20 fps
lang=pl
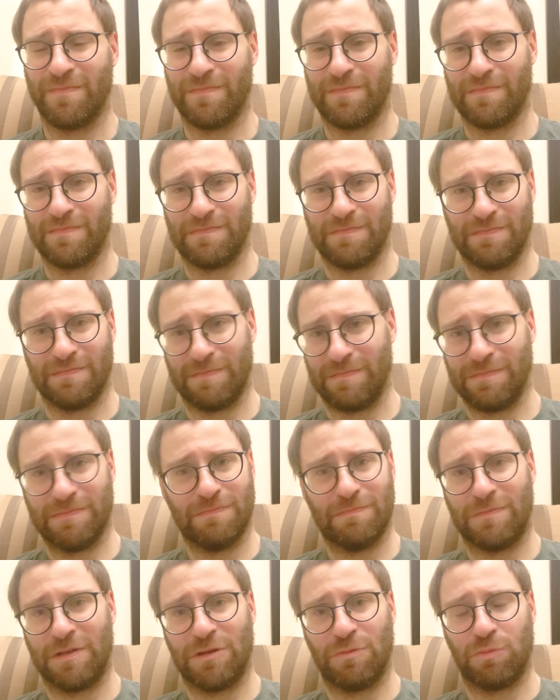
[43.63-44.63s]

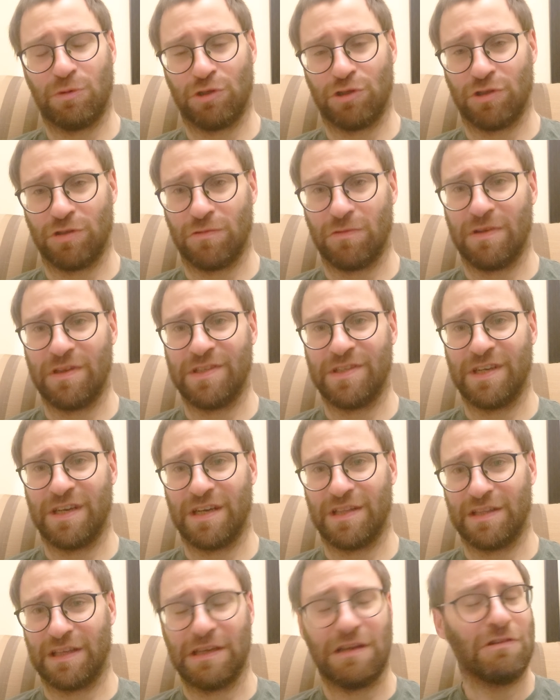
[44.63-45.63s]
mm, też poszczególne
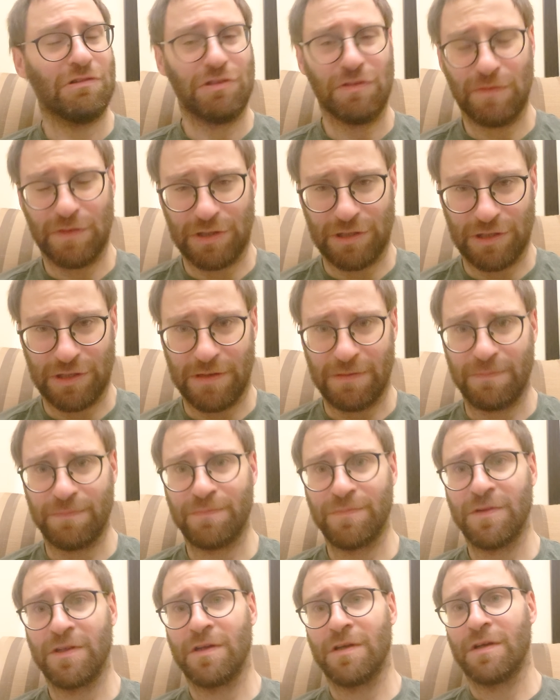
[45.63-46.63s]
zagadnienia, oczywiście.
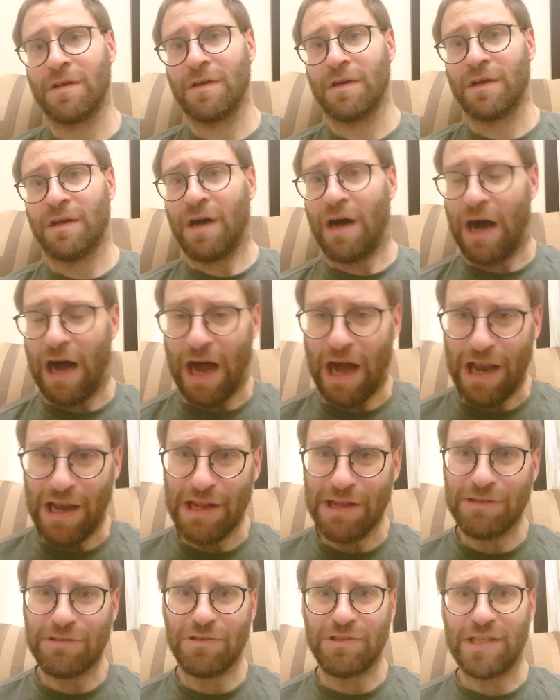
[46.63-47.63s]

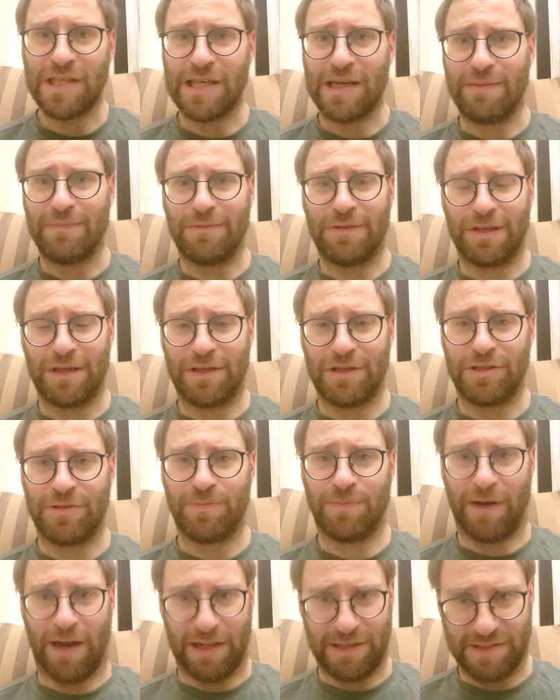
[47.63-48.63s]
Ale doceniam też
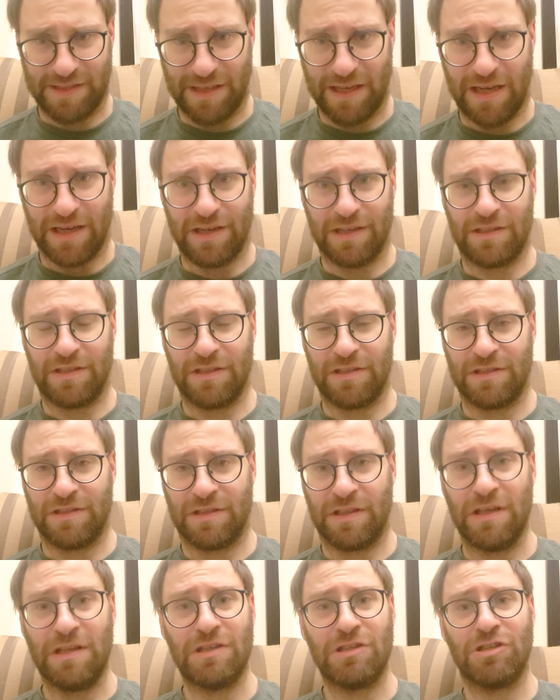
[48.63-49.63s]
pracę
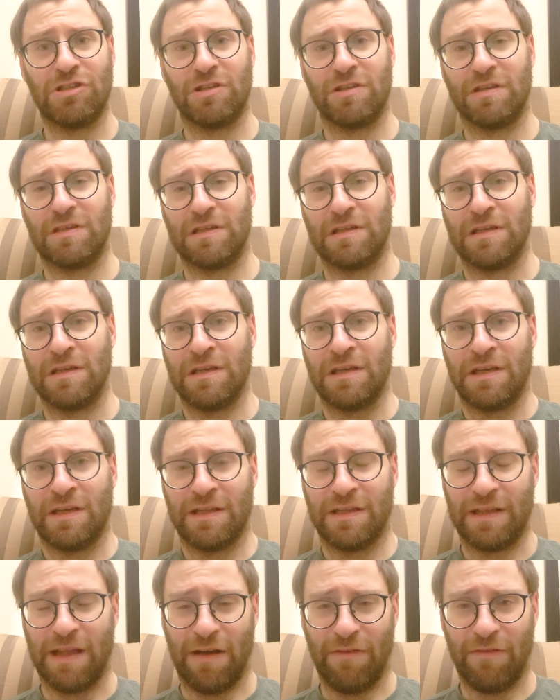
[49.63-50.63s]
artysty czy
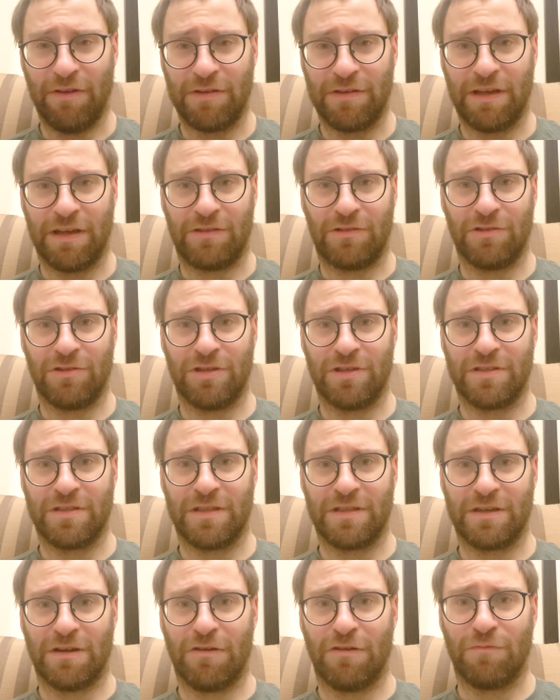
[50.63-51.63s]
nawet jak to się
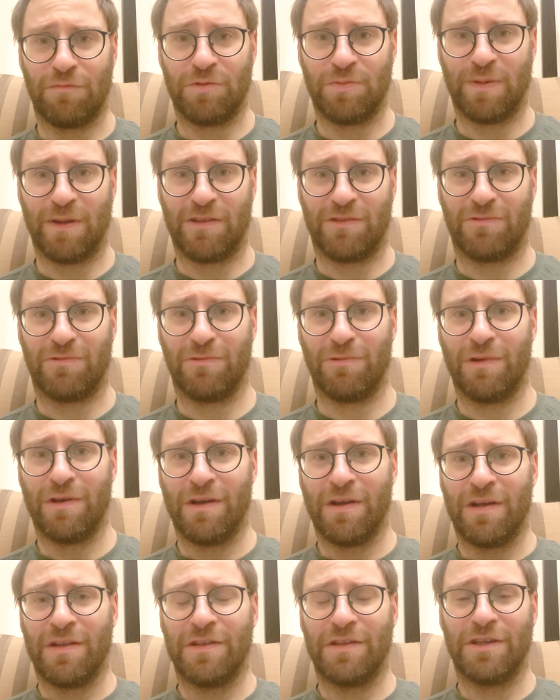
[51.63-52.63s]
zdarzało w przypadku
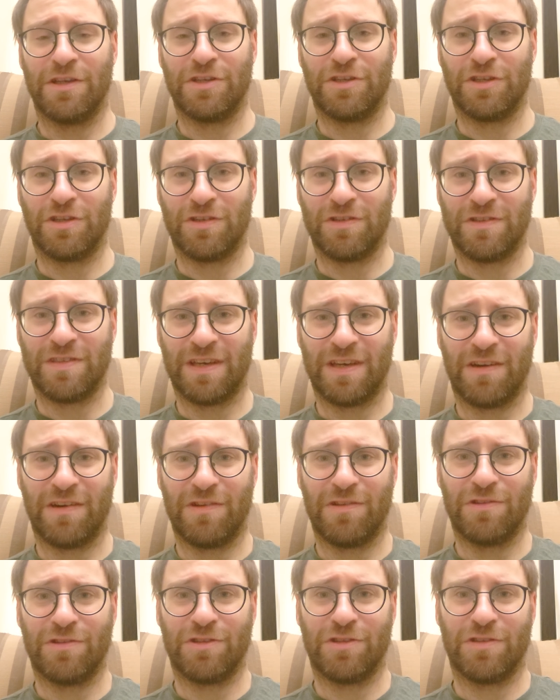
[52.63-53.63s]
nieżyjącego
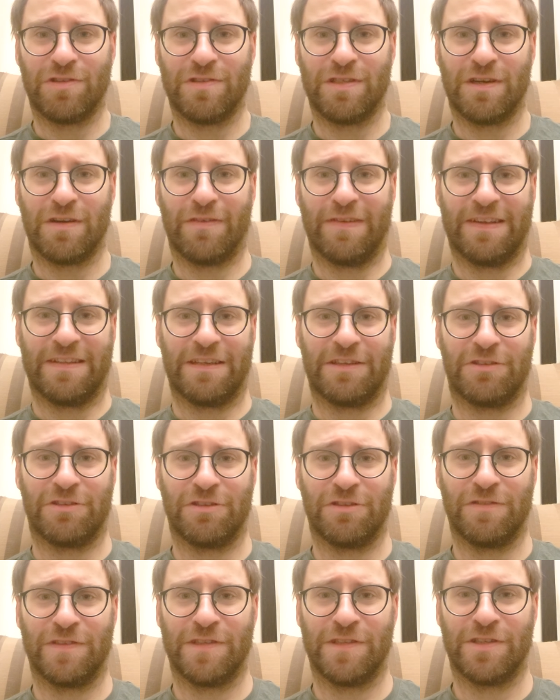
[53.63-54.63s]
już, żyjącego w latach
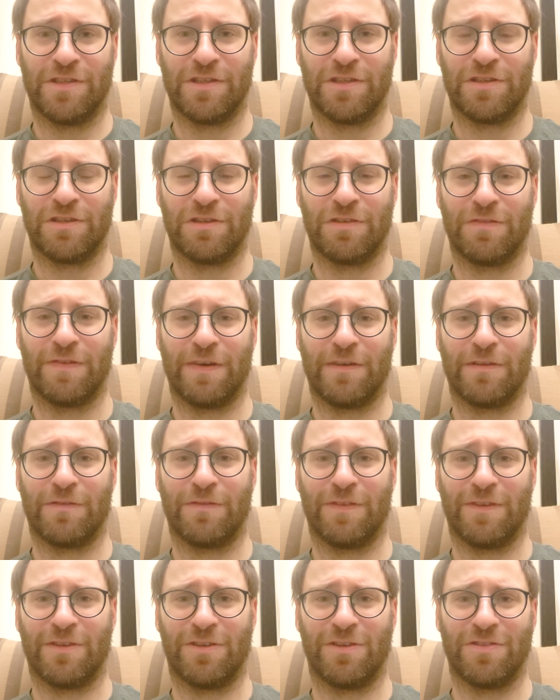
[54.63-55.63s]
1962 do
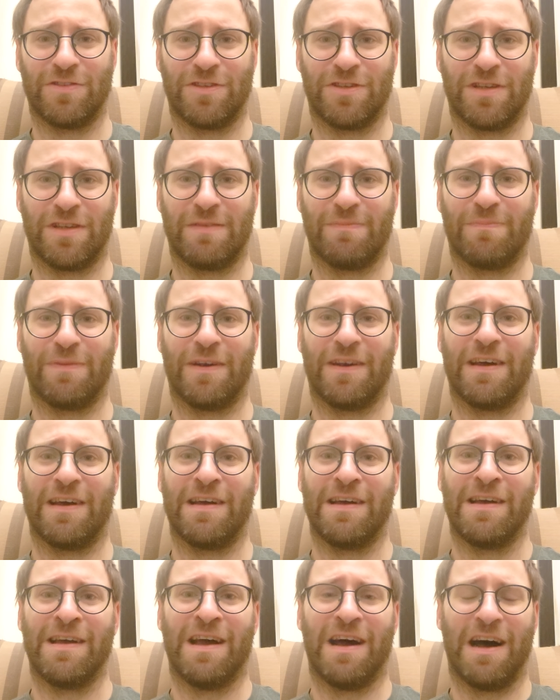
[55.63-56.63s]
2007 pana
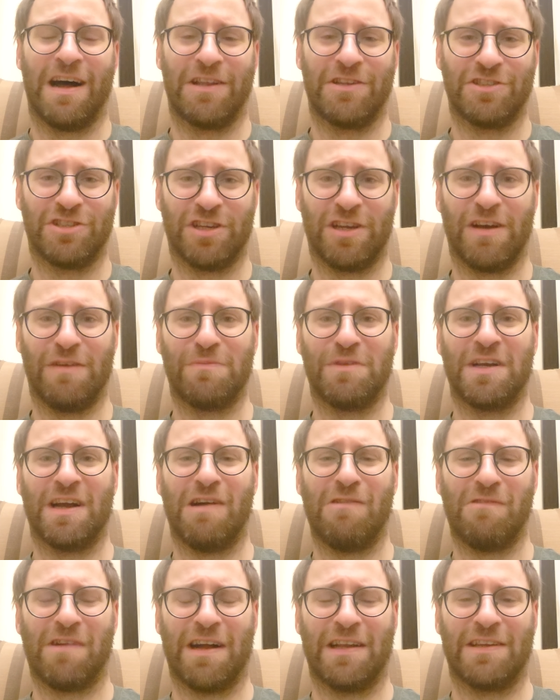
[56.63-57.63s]
Andrzeja
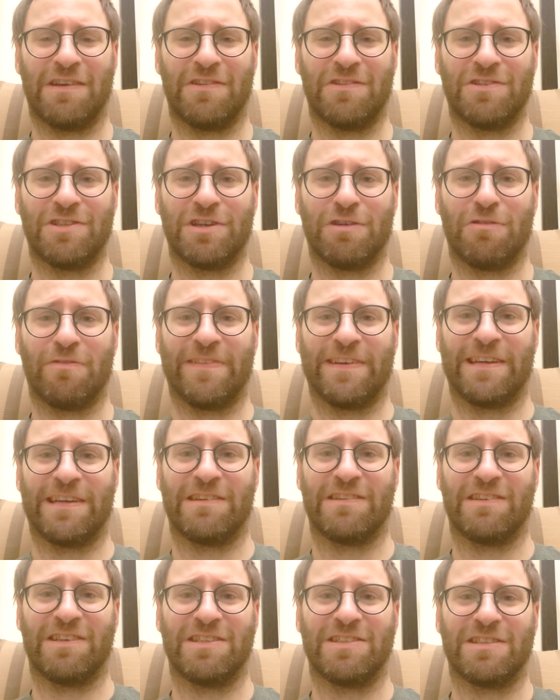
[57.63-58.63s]
Michałka,
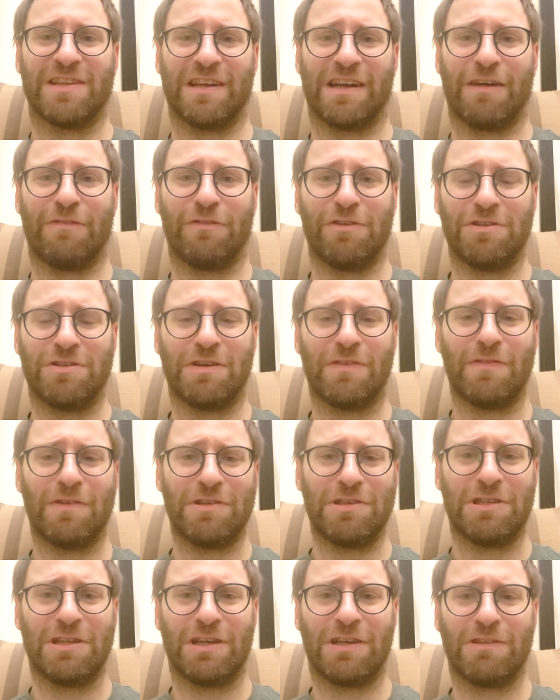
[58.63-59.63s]
nieodżałowanego historyka
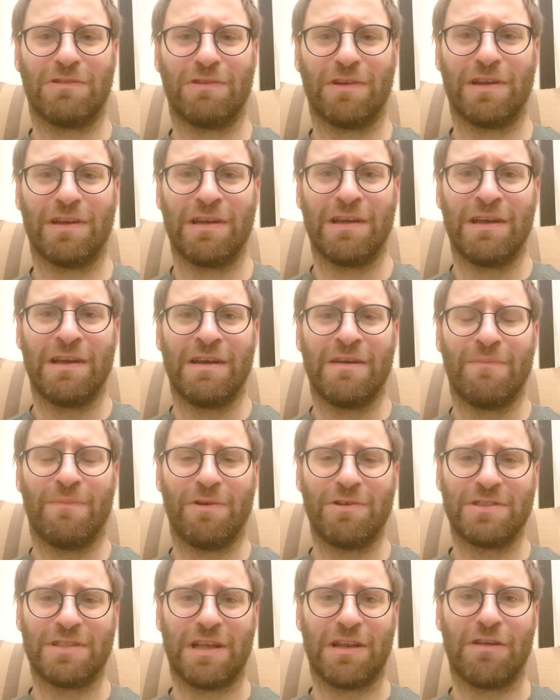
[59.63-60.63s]
wojskowości, który
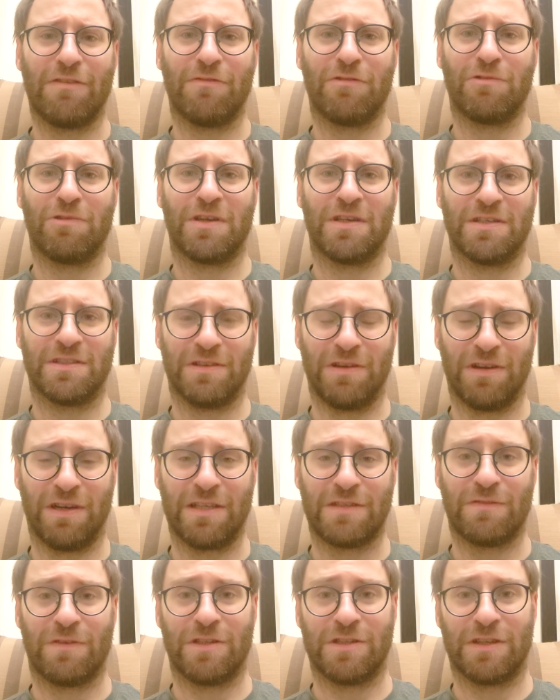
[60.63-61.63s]
postanowił
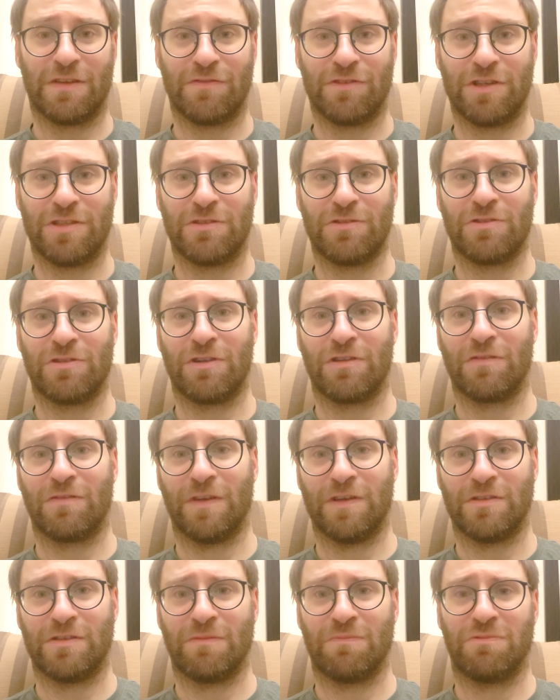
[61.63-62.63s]
historię, zwłaszcza
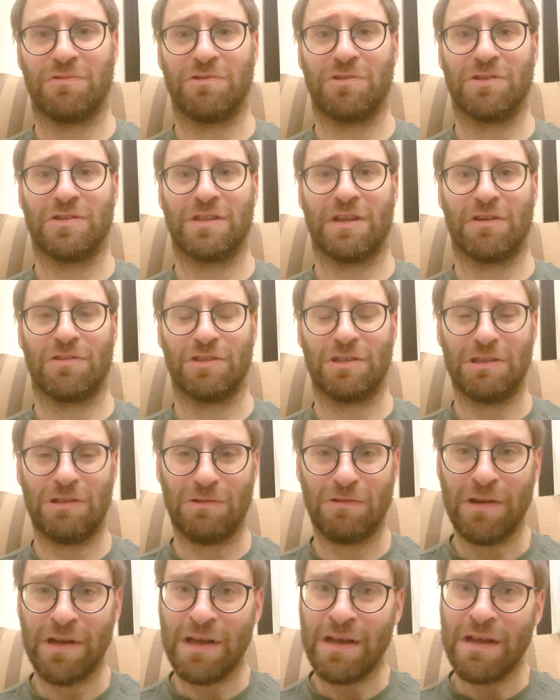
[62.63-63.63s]
wczesnośredniowieczną i
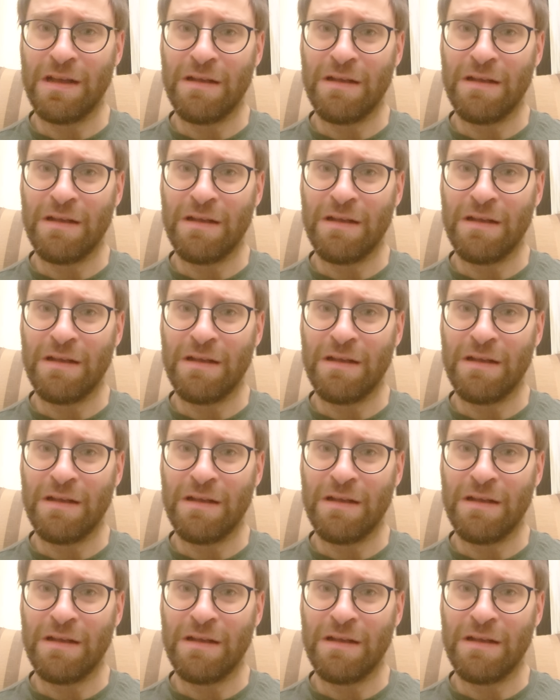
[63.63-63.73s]
starożytną